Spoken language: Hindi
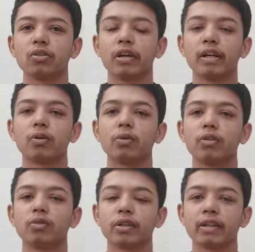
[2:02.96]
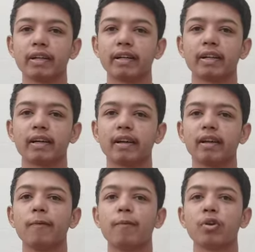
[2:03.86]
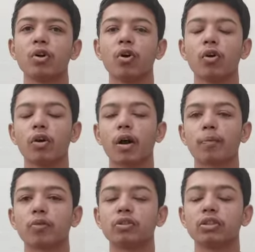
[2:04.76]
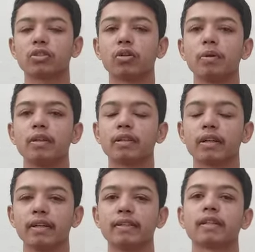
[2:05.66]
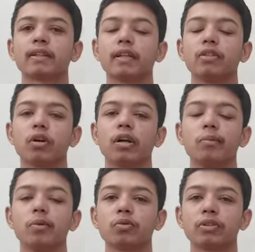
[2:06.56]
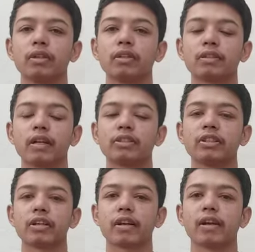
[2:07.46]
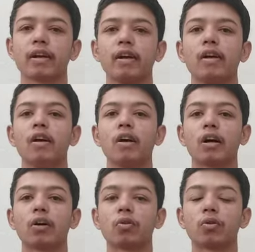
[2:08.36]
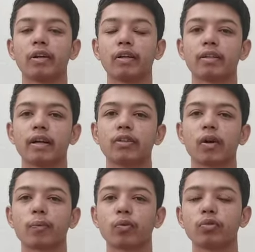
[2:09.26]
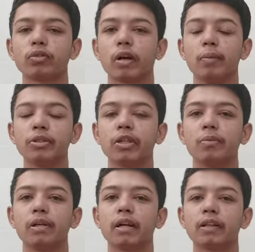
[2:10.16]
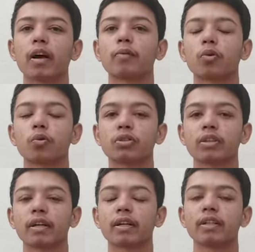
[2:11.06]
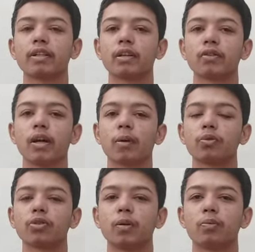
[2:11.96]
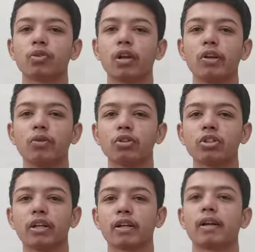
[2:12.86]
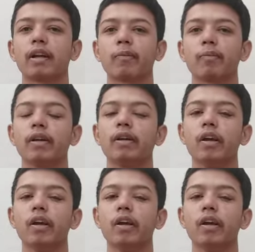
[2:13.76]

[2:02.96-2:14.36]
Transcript: जो लिंक होती है उसे क्रिएट करना है और आपको जिसको भी ख़रीद सकता है जो आदमी उसके साथ शेयर करना है अगर वो ख़रीदता है तो आपको कुछ कमीशन मिल जाता है आपको कुछ करने की ज़रूरत नहीं आपको सिर्फ उस लिंक को शेयर करना है अपने